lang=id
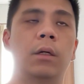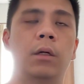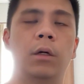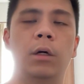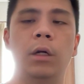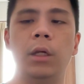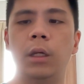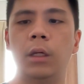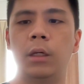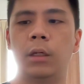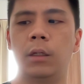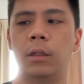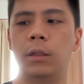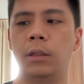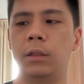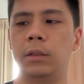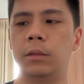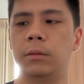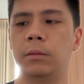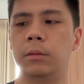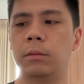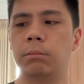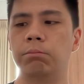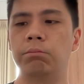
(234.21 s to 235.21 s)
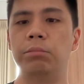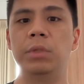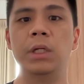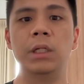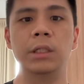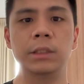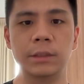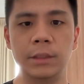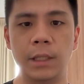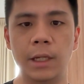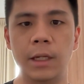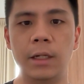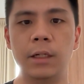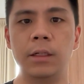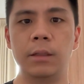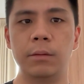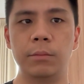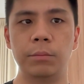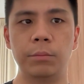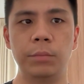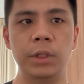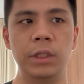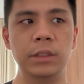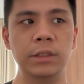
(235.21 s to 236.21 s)
Oke, okay, bill
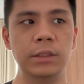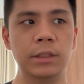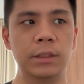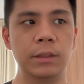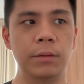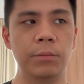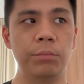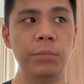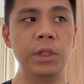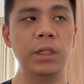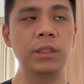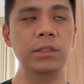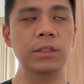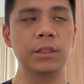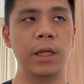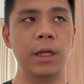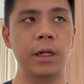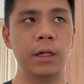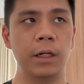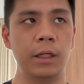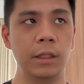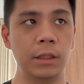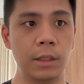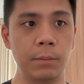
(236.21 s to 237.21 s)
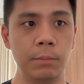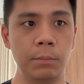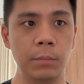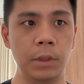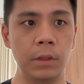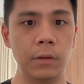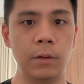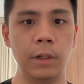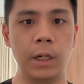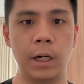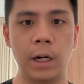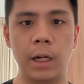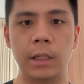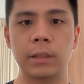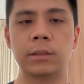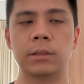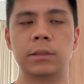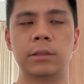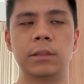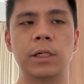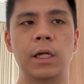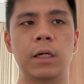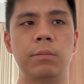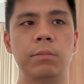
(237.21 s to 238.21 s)
stain bill, hitam itu
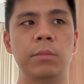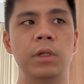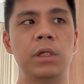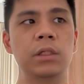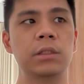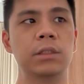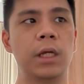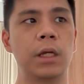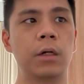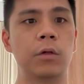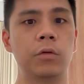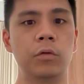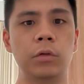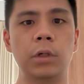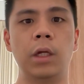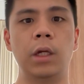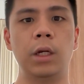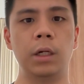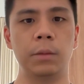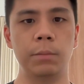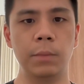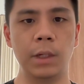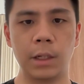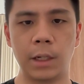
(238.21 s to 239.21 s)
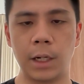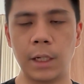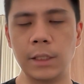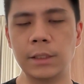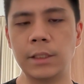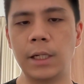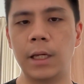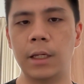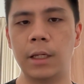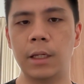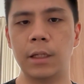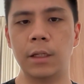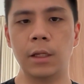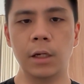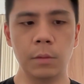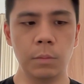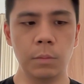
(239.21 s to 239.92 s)
keras dan bill stain kuning lebih keras lagi. Jadi